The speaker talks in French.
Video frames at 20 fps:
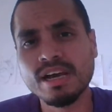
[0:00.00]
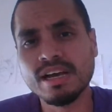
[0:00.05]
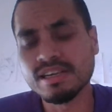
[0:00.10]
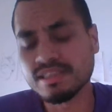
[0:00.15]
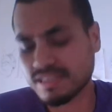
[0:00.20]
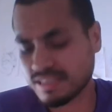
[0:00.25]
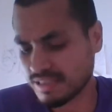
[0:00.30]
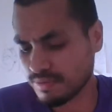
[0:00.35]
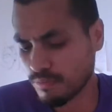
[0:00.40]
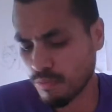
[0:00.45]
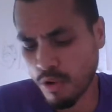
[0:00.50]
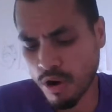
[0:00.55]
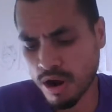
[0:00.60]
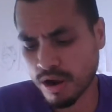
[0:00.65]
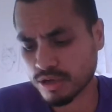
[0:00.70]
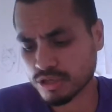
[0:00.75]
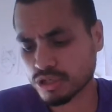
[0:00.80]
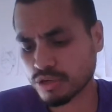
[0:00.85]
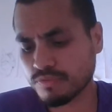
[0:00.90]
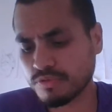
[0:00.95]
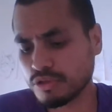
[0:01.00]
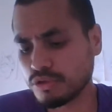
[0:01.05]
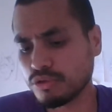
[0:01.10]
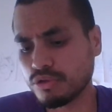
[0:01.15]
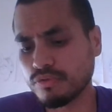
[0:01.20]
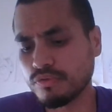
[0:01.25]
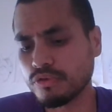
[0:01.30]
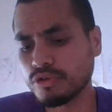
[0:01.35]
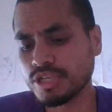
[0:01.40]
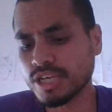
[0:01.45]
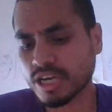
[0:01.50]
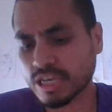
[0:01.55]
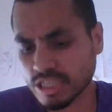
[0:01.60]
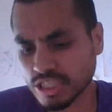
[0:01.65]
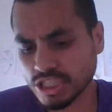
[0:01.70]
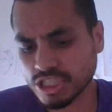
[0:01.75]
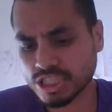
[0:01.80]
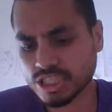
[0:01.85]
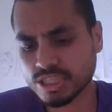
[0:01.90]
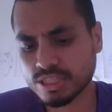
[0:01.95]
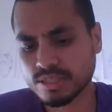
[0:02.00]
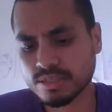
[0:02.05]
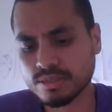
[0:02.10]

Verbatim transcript: Si moi j'ai envie de devenir riche,